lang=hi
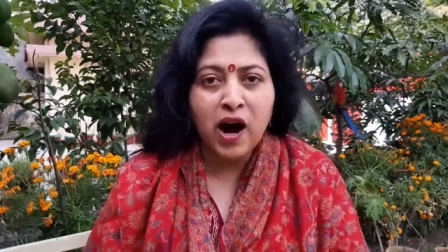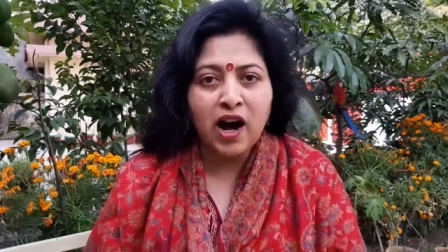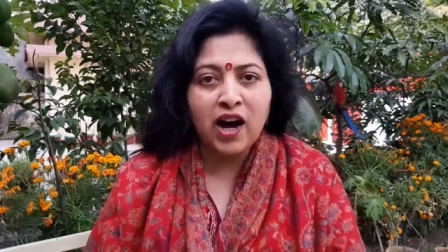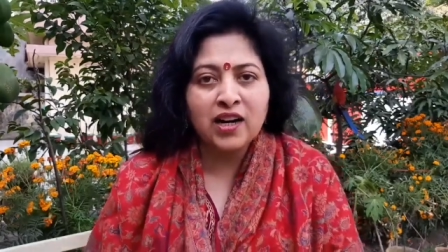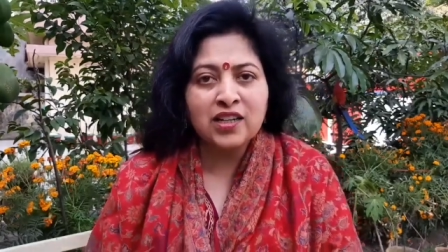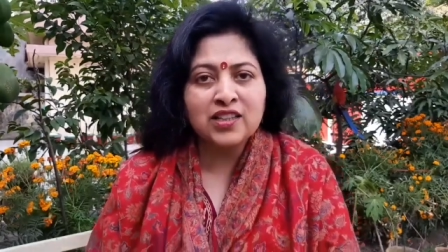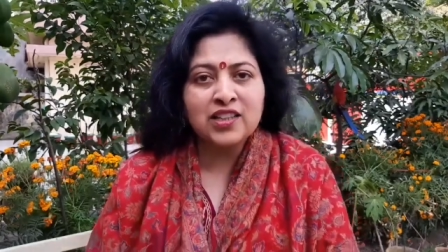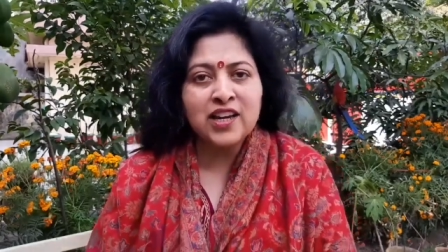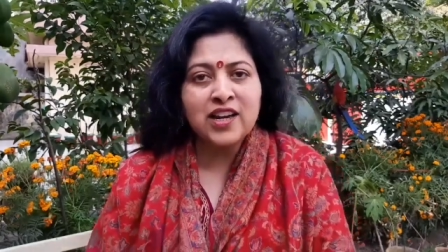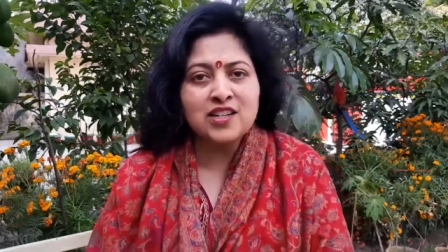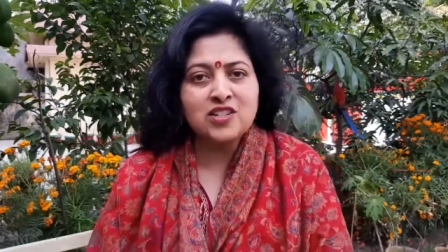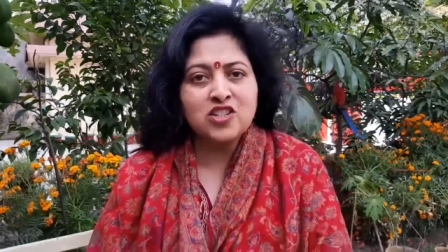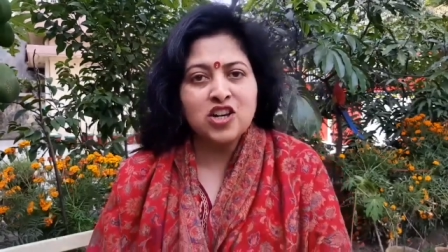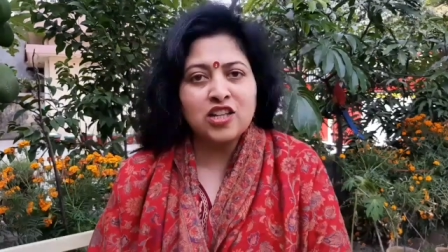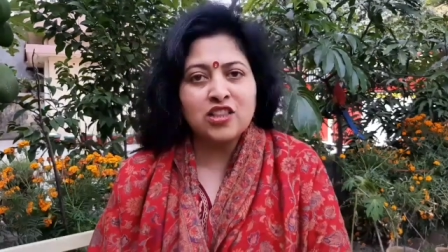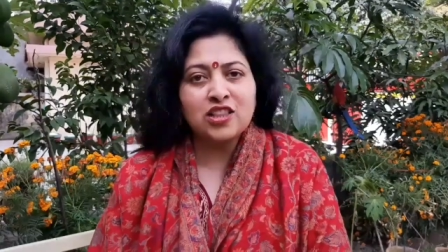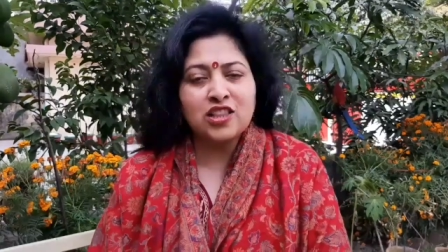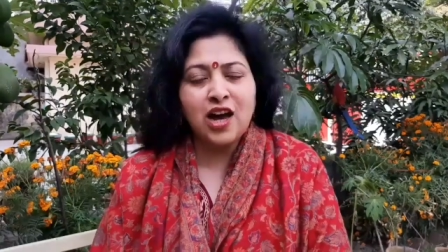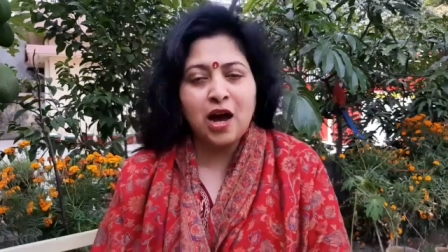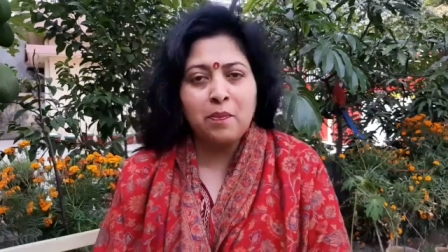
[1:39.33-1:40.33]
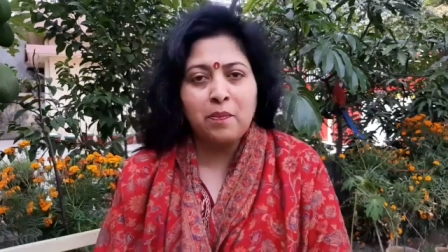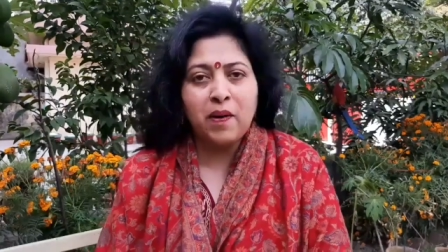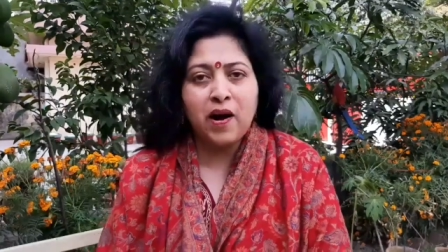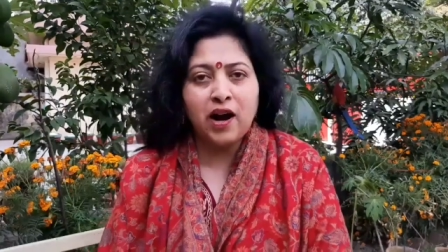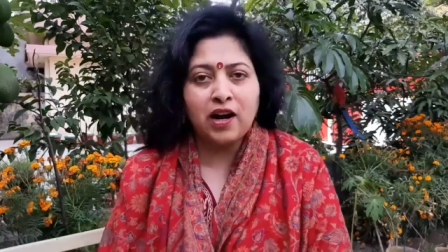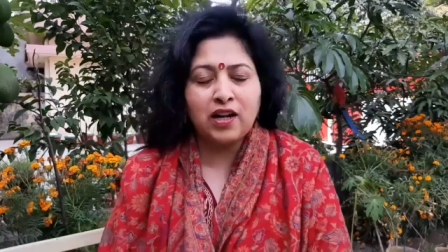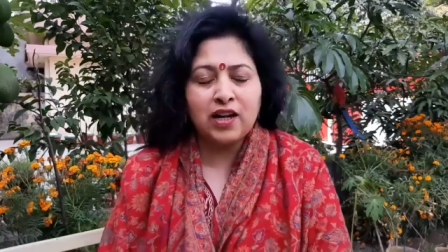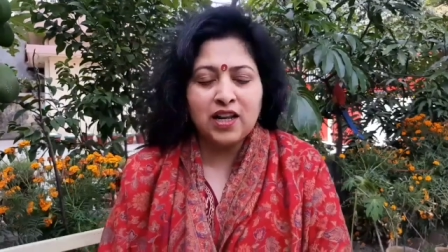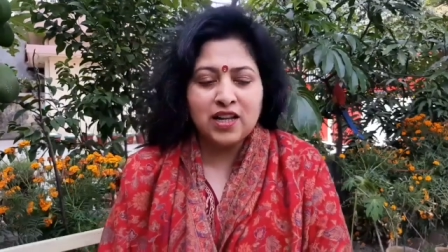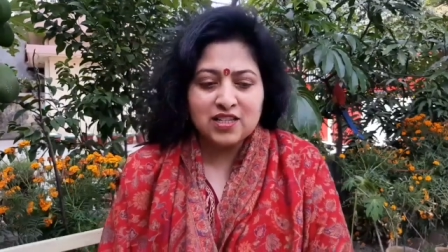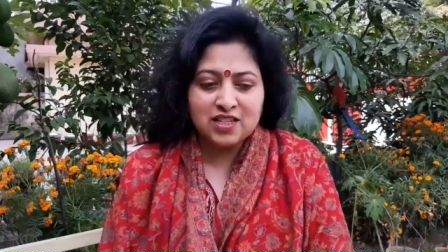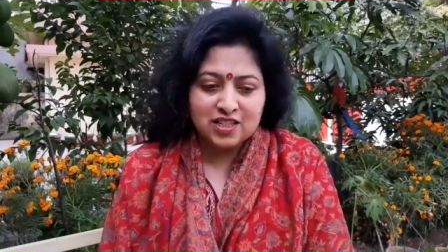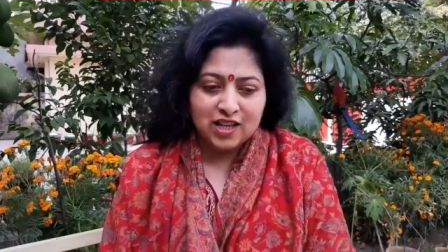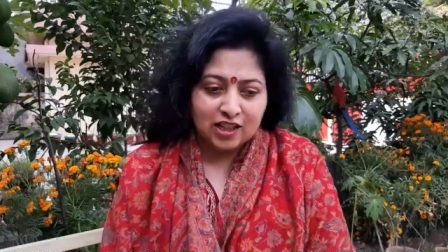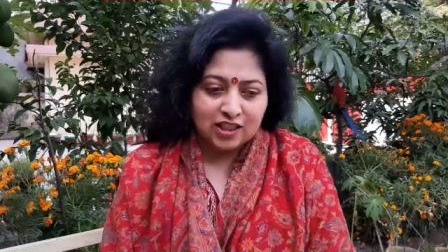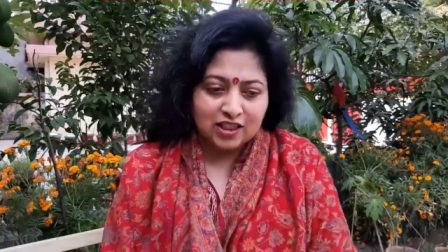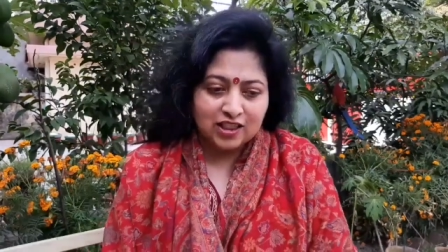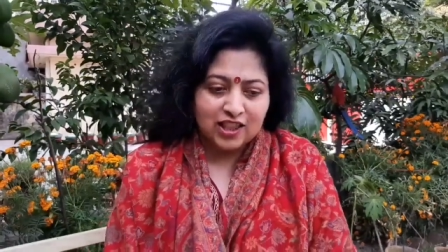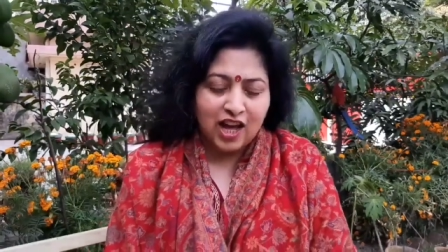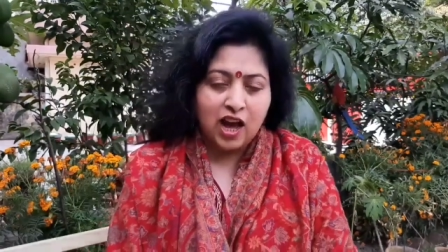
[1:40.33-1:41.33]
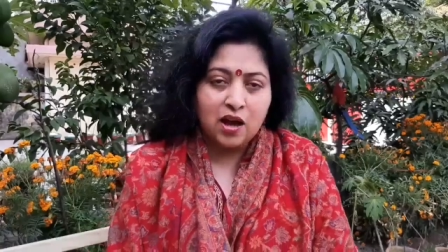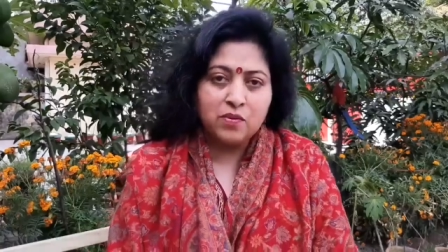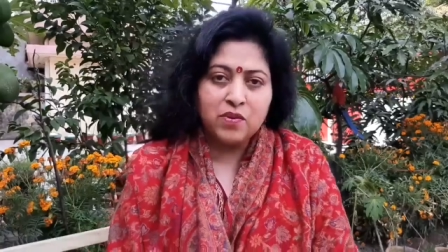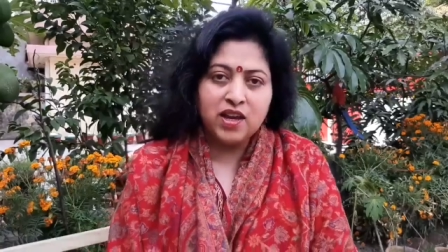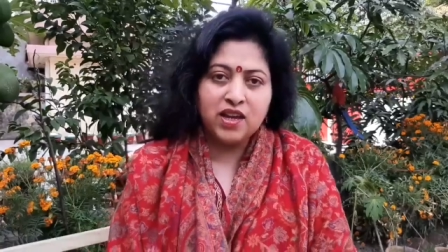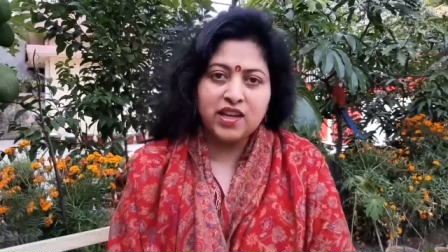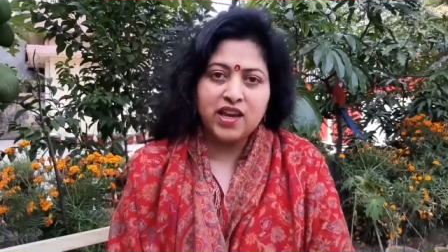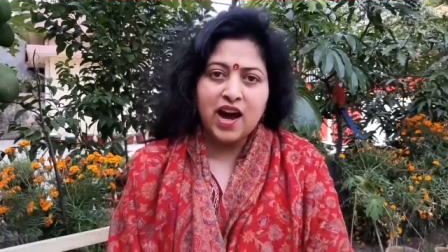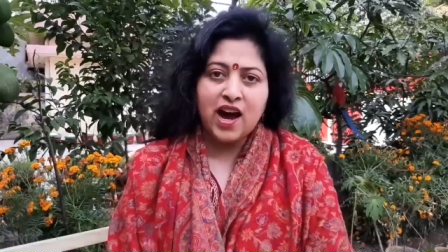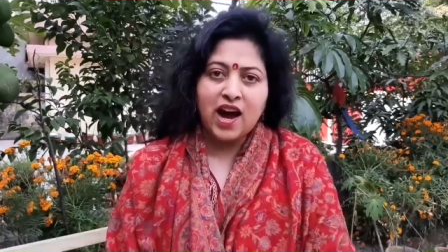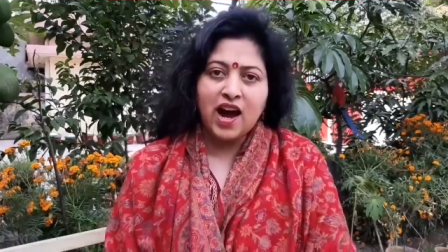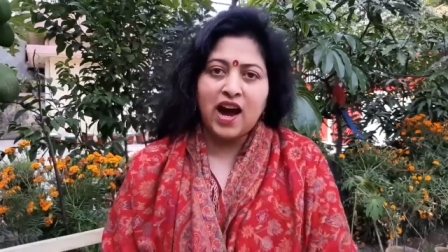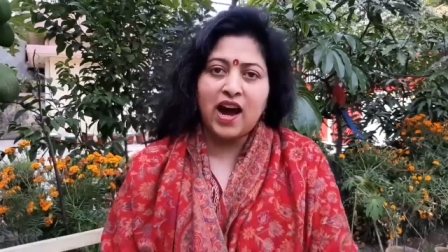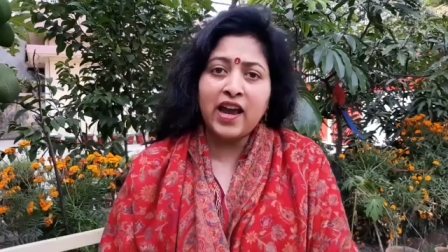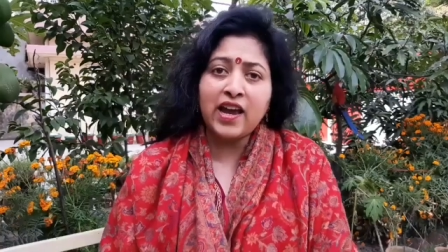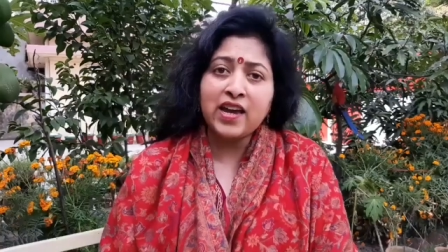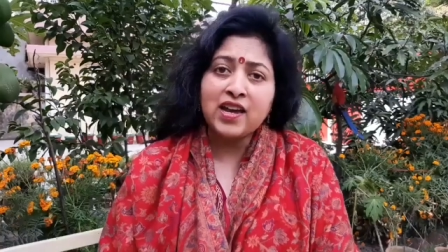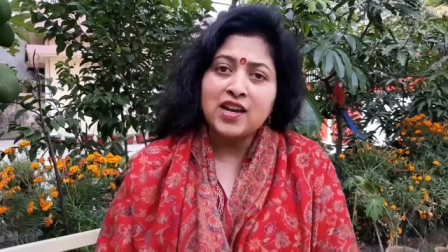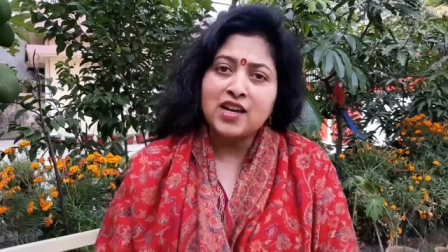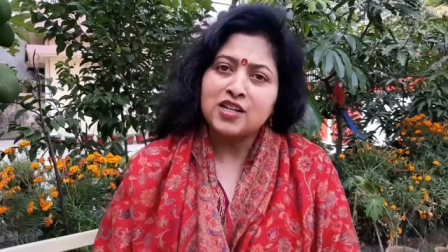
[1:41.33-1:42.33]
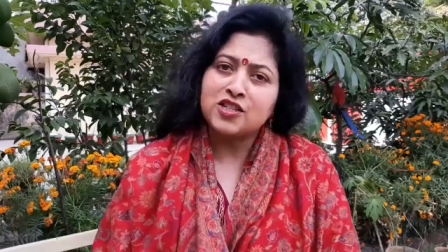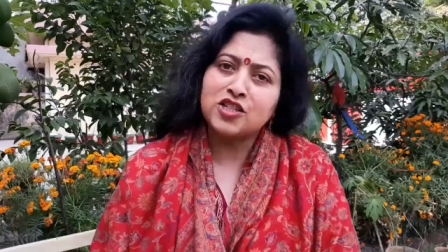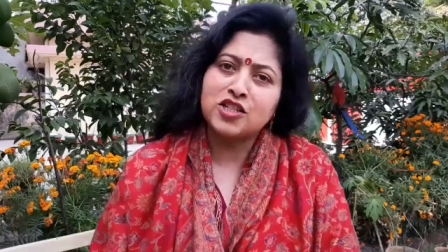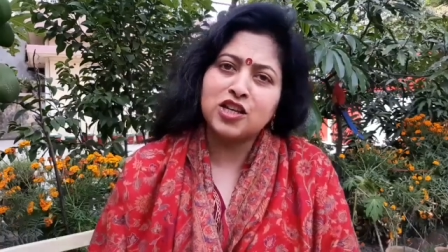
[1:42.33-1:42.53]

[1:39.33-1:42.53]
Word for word: भारतीय जनता पार्टी सत्ता में क्या आए